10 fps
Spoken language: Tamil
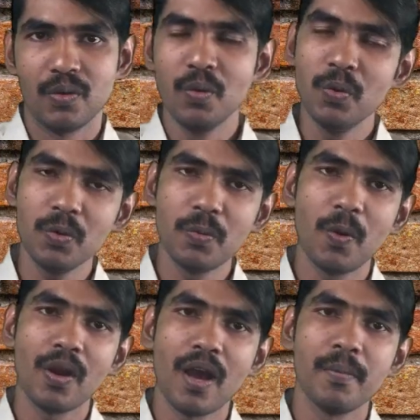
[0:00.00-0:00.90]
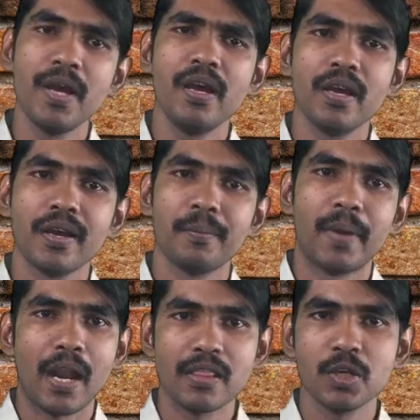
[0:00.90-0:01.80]
கூறு போடாம
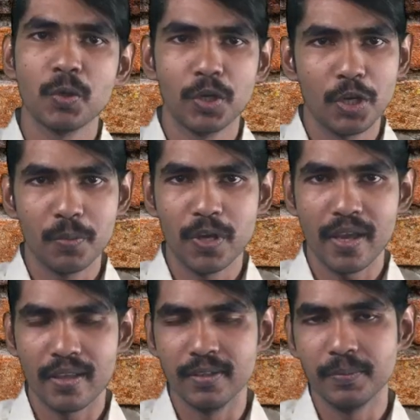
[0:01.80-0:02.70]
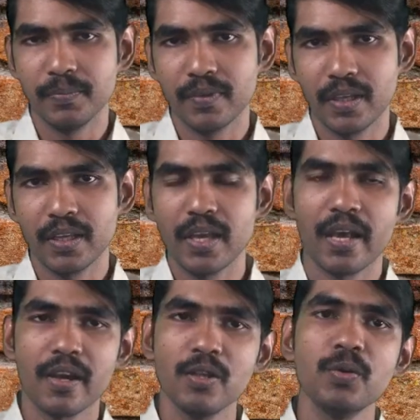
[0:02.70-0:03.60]
பழத்தை கொடுக்க முடியாது
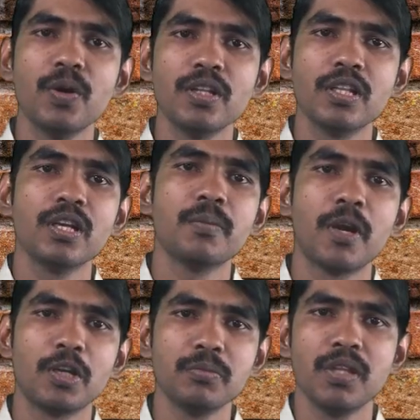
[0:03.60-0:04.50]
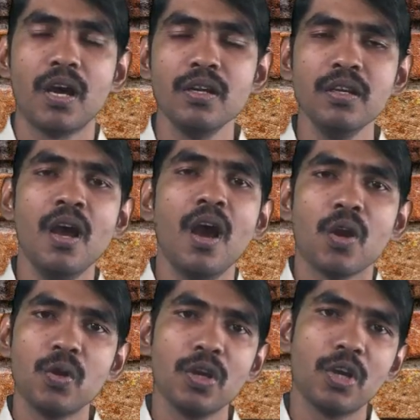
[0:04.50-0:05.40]
யாராவது ஒருத்தருக்கு மட்டும்தான்
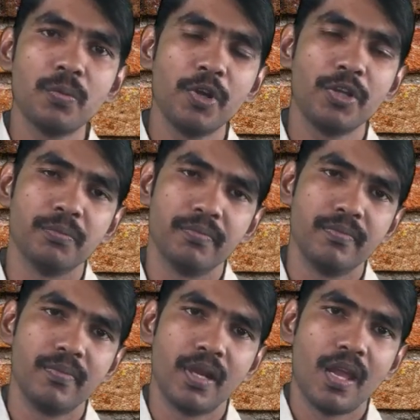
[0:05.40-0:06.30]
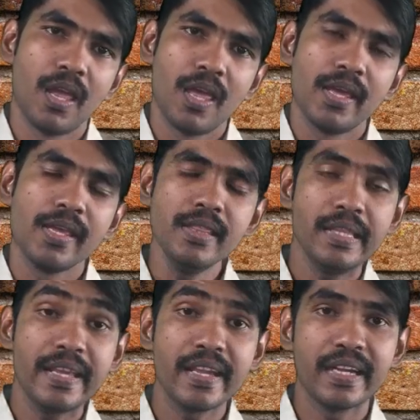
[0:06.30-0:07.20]
கொடுக்க முடியும்
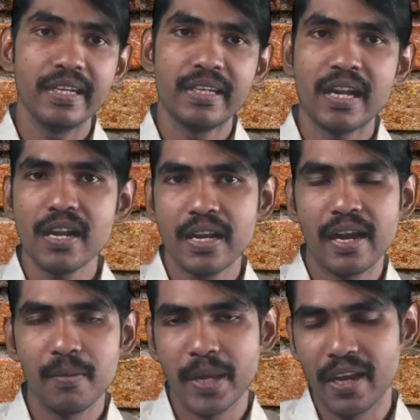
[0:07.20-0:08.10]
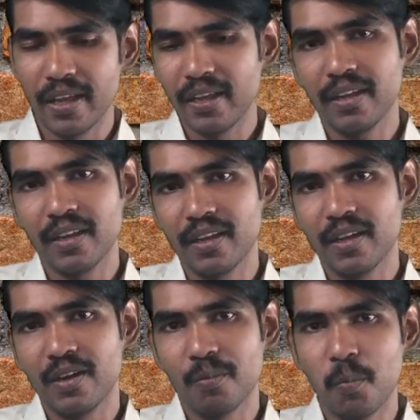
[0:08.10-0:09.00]
இந்த இக்கட்டான நிலைமையில
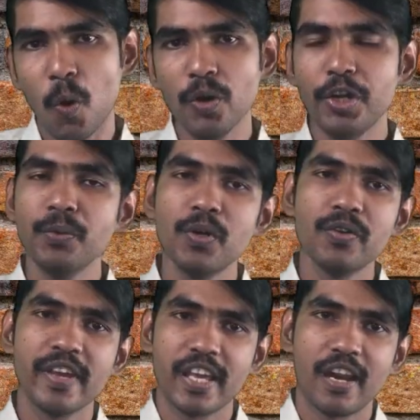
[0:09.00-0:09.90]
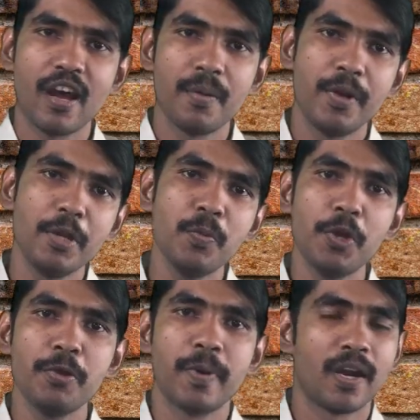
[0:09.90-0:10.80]
போட்டி ஒன்று வைக்கலாம் அப்படின்னு
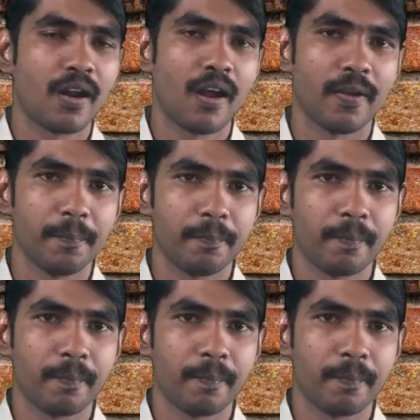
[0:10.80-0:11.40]
முடிவு பண்றாங்க